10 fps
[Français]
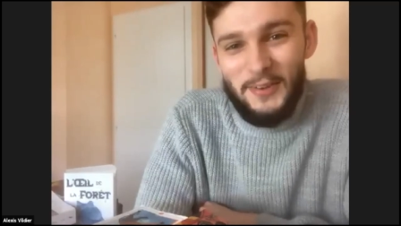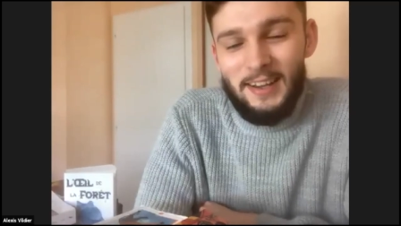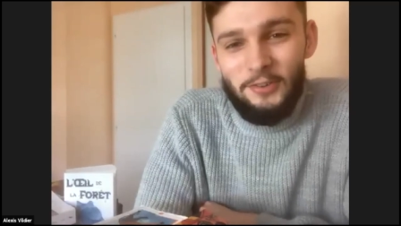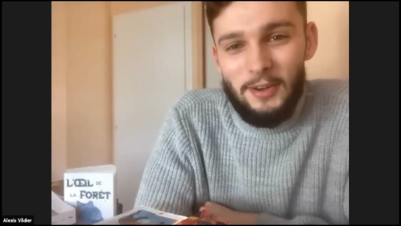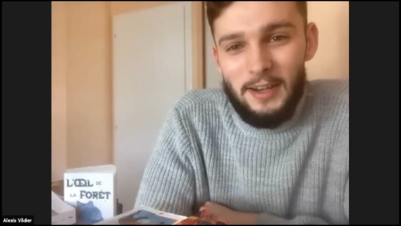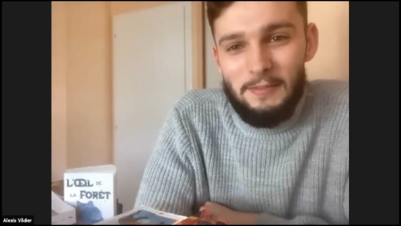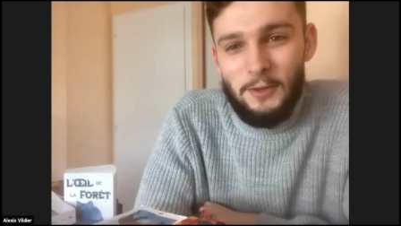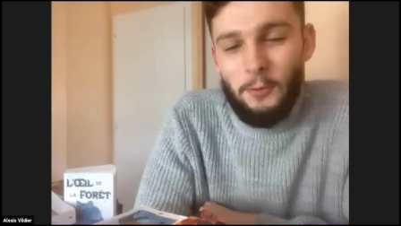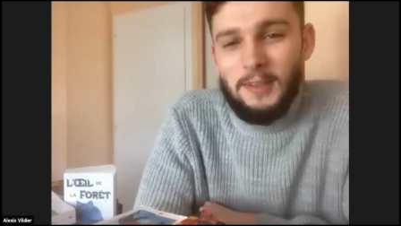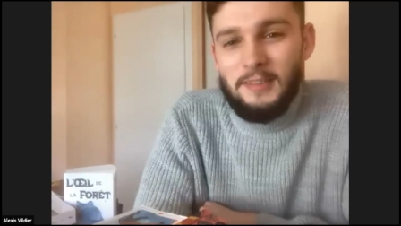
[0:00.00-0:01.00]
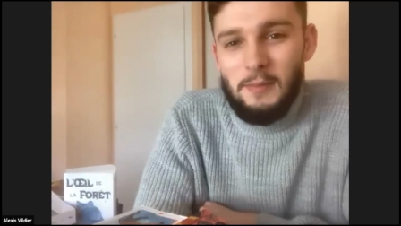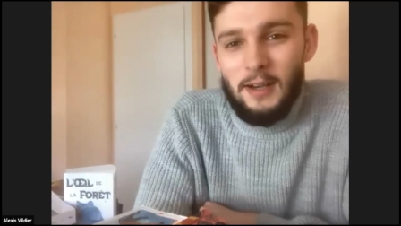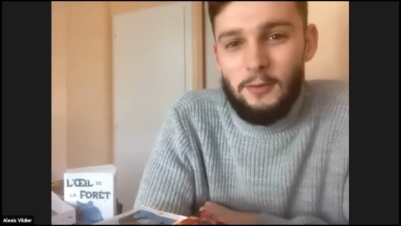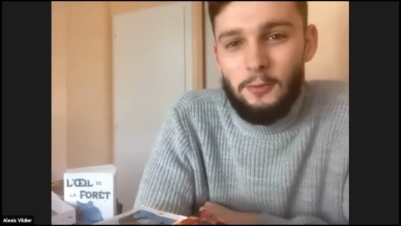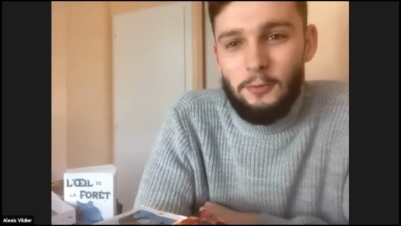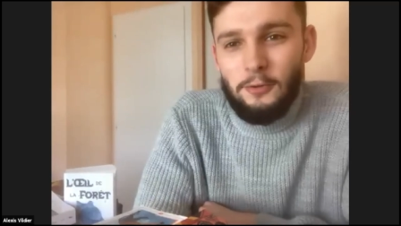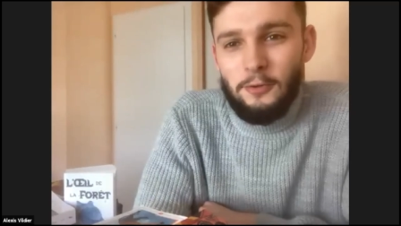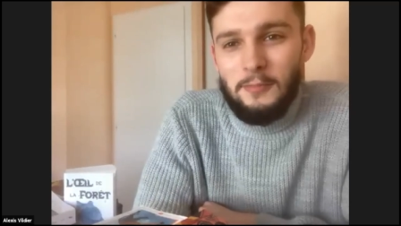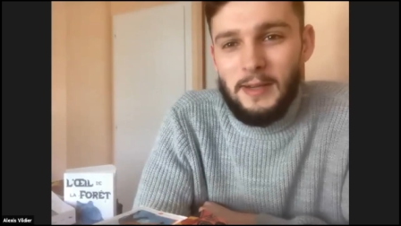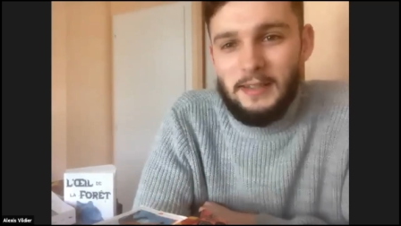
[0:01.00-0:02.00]
suis, arrivé troisième à un concours
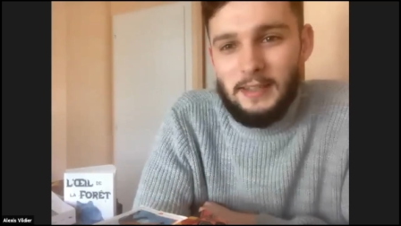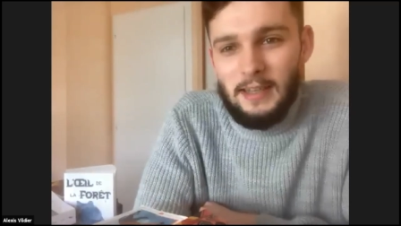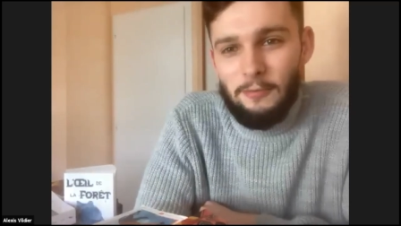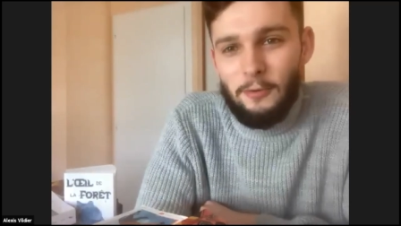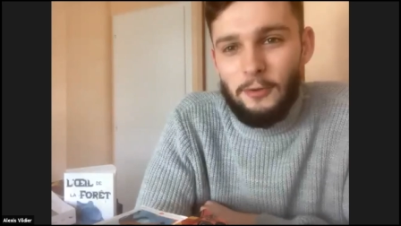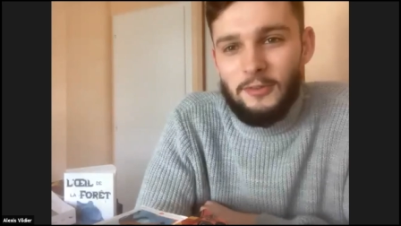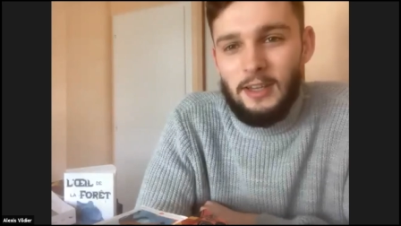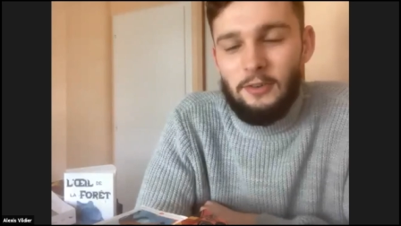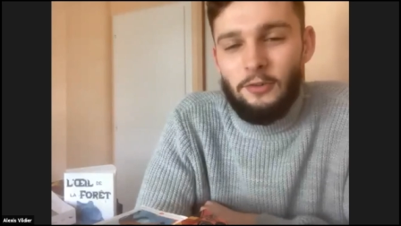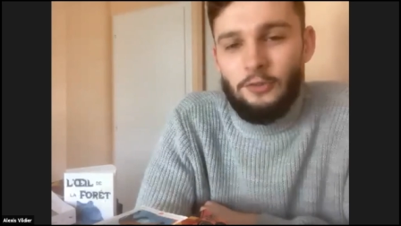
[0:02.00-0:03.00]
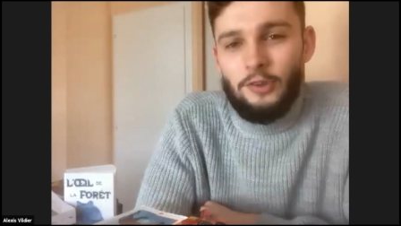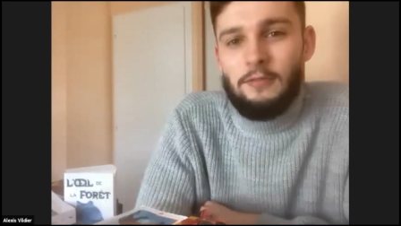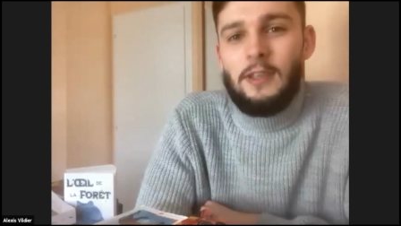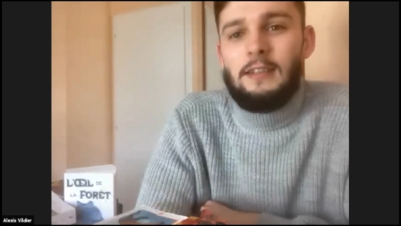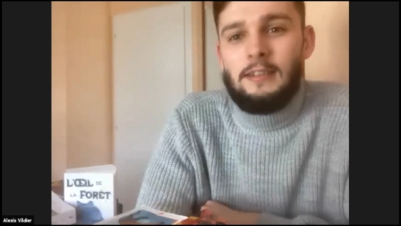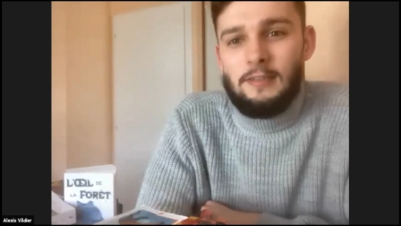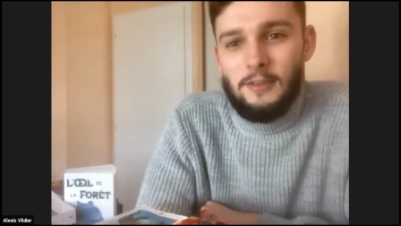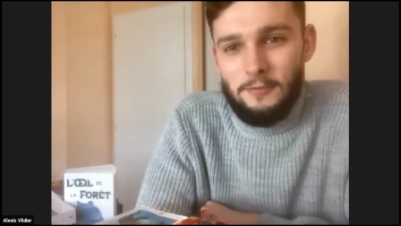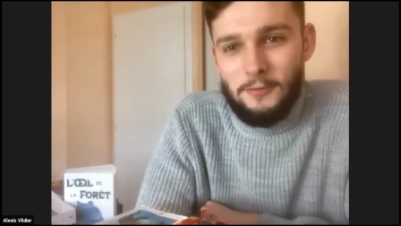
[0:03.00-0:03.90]
de mannequinat français quand j'avais 19 ans.